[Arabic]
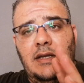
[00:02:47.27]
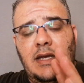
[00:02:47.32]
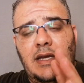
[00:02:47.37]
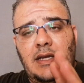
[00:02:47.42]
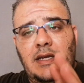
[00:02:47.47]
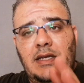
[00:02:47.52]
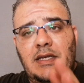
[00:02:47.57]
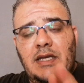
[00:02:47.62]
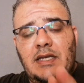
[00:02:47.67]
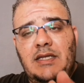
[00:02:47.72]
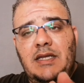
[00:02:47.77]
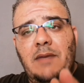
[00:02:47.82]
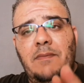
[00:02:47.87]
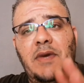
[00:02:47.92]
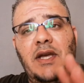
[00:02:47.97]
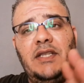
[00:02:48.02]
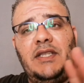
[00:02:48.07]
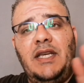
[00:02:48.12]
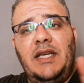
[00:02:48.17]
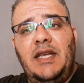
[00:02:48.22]
يعني
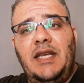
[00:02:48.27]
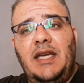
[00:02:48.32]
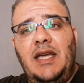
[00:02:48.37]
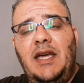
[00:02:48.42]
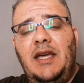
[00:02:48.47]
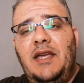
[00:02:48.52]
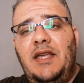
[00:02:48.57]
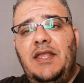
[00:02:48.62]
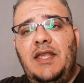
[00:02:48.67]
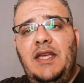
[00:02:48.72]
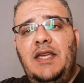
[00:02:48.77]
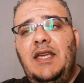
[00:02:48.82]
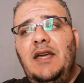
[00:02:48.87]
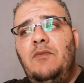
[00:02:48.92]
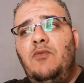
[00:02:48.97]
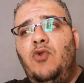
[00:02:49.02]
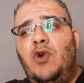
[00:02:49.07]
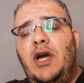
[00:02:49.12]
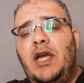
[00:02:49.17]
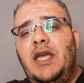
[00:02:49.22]
تتبع طريقة
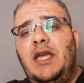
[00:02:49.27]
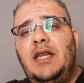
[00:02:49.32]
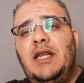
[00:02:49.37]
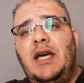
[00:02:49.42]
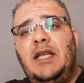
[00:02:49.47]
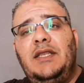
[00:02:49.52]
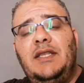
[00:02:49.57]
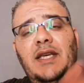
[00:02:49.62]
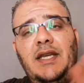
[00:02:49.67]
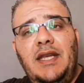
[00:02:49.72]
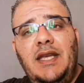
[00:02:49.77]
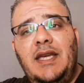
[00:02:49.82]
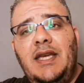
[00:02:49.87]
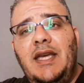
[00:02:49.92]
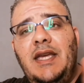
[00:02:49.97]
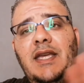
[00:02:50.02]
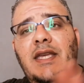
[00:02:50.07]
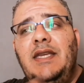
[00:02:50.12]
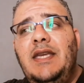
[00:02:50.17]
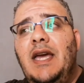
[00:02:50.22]
غذائية معينة
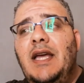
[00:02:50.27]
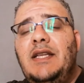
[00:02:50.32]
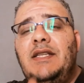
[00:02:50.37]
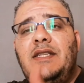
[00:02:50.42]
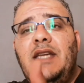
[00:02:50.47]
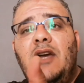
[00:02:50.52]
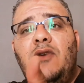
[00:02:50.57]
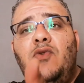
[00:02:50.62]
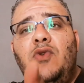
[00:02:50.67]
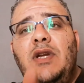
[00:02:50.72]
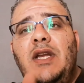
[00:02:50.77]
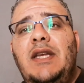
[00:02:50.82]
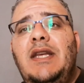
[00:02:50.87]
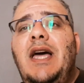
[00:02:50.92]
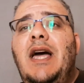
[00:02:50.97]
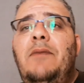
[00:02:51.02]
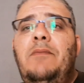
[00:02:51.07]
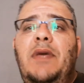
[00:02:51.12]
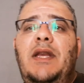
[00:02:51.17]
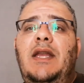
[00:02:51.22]
الطريقة هي أن تأكل
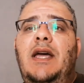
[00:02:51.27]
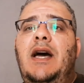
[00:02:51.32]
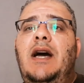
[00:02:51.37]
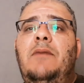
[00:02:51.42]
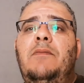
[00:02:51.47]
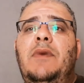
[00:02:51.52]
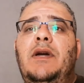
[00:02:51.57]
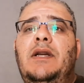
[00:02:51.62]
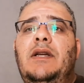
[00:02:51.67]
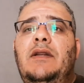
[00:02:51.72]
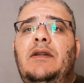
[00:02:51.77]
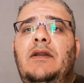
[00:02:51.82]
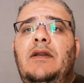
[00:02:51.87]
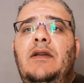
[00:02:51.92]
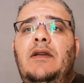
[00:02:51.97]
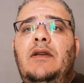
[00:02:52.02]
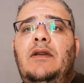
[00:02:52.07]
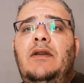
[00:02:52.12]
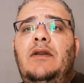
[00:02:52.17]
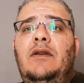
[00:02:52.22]
اللحم الأحمر
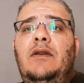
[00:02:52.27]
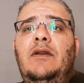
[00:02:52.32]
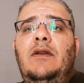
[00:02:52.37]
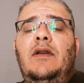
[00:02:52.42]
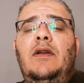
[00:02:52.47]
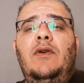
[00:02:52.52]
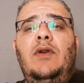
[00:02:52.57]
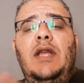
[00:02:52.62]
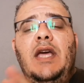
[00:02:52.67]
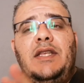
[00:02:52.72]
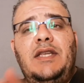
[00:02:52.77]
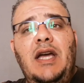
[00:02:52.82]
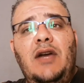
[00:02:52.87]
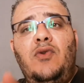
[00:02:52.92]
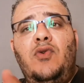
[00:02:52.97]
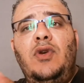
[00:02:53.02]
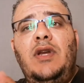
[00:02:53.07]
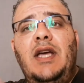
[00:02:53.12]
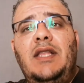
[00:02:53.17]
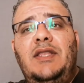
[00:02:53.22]
لا
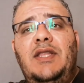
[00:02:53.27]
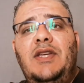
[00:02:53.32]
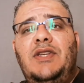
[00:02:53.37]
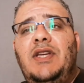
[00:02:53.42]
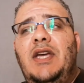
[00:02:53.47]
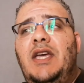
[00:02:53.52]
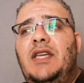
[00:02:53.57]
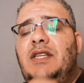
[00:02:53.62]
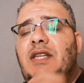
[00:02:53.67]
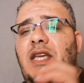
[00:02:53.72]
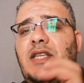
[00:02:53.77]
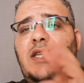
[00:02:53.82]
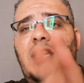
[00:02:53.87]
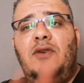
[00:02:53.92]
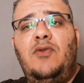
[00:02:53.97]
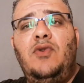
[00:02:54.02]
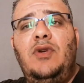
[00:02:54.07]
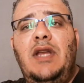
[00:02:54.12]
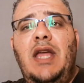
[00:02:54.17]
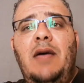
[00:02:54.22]
تأكل الدجاج لا
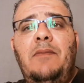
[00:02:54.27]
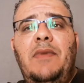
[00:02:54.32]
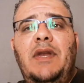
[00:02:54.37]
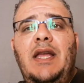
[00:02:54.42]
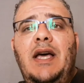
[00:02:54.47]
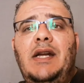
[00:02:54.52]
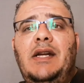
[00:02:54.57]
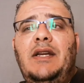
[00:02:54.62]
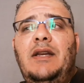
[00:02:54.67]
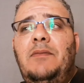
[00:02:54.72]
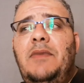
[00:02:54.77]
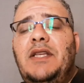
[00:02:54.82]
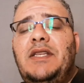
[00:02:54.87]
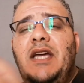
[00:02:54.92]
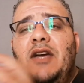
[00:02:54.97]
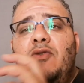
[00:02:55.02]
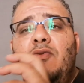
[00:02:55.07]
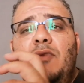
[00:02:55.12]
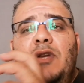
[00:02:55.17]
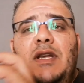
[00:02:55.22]
تأكل لحم الأرنب لا
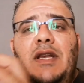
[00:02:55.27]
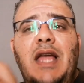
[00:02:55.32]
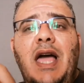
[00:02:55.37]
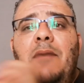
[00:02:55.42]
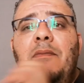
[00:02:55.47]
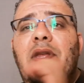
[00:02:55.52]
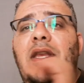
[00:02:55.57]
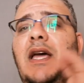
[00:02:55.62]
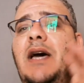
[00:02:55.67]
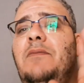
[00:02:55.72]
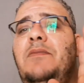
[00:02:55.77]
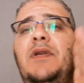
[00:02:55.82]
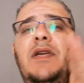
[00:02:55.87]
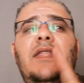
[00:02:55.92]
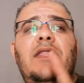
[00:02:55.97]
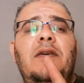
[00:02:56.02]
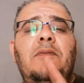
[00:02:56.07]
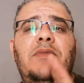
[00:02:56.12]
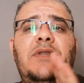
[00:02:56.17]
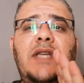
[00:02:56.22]
تأكل اللحم
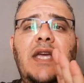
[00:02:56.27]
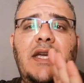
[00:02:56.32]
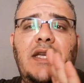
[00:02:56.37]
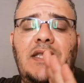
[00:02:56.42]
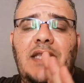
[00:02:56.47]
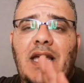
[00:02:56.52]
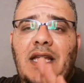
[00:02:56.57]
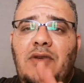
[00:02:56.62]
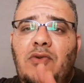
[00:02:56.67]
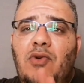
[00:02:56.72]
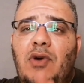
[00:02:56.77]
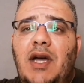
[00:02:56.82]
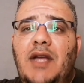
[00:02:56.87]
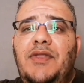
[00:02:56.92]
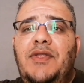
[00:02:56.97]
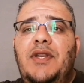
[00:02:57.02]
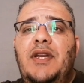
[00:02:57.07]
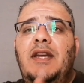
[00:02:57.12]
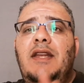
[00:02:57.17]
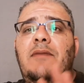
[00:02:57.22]
الأبيض ابتعد عنه
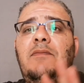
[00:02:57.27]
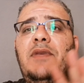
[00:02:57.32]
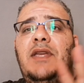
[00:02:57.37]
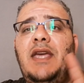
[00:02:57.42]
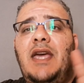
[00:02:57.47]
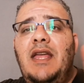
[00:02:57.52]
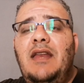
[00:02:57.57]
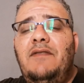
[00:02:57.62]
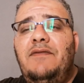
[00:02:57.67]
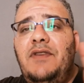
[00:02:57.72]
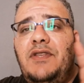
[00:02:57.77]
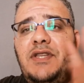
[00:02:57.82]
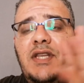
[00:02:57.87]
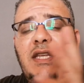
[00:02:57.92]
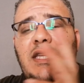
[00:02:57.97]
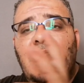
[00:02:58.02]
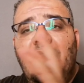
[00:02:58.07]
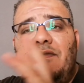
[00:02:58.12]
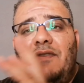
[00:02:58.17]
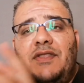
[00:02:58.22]
قدر الإمكان في
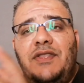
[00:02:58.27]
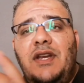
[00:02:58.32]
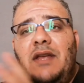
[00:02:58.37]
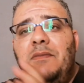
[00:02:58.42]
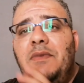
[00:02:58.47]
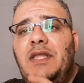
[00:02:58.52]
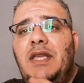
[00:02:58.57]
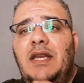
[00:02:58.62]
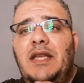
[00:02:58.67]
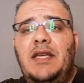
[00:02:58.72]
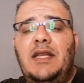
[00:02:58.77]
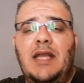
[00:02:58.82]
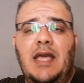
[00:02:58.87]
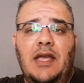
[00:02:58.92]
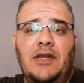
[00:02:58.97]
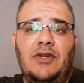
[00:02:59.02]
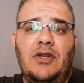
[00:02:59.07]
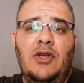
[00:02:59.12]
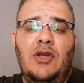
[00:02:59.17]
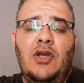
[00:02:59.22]
تلك الفترة من
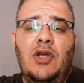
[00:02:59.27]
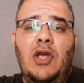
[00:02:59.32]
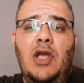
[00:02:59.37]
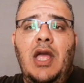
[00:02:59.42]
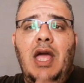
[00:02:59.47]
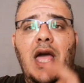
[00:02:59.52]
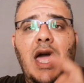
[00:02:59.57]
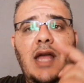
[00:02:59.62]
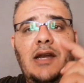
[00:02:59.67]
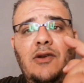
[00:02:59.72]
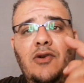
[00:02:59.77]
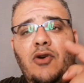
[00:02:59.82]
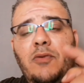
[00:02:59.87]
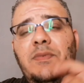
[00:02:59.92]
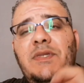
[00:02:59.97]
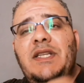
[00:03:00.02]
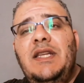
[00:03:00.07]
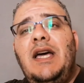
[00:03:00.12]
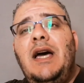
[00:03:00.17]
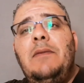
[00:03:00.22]
العلاج
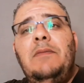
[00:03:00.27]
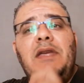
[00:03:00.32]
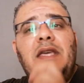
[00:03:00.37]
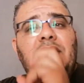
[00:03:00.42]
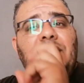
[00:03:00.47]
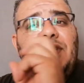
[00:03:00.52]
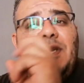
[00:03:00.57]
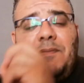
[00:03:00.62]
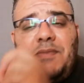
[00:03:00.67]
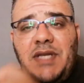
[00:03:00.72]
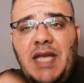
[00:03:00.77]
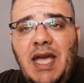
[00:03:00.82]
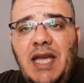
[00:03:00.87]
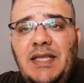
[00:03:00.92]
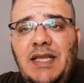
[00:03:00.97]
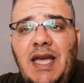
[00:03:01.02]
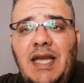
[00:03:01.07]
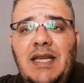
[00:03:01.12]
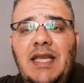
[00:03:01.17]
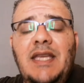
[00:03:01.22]
الخبز الابيض
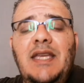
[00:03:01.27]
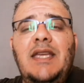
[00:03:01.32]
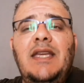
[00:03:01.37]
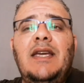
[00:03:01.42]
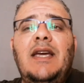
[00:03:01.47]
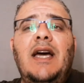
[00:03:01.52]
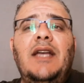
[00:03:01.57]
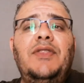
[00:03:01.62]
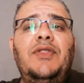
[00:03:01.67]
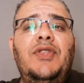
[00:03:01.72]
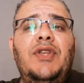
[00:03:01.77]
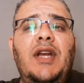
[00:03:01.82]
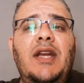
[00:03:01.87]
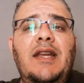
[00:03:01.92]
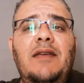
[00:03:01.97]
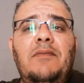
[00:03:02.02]
تبتعد عليه قدر